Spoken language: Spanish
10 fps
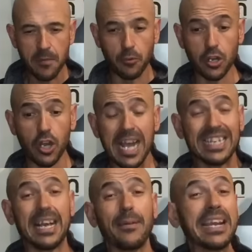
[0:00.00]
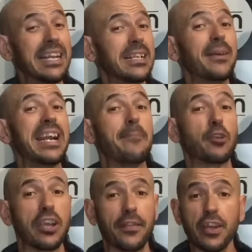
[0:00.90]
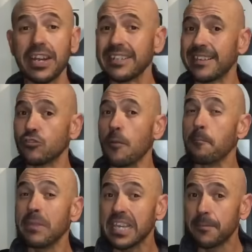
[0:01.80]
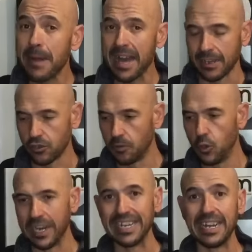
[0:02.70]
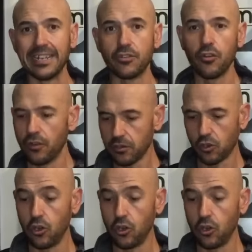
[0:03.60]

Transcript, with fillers: Bueno, sabéis que el tema de las proyecciones, tanto en MIGMAC como en el electrodo,